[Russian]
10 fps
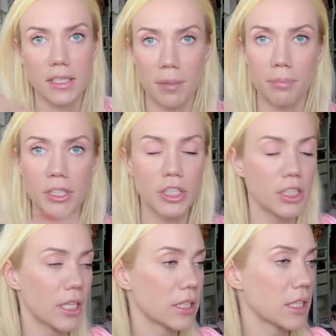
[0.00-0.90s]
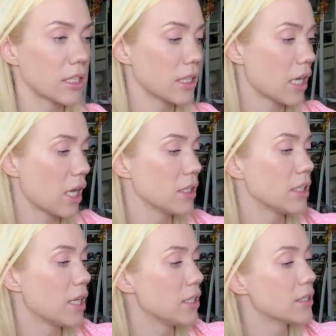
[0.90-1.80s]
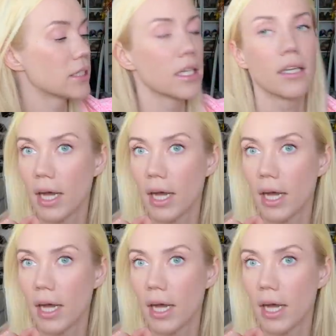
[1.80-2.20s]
там прыщи, открытые раны на лице,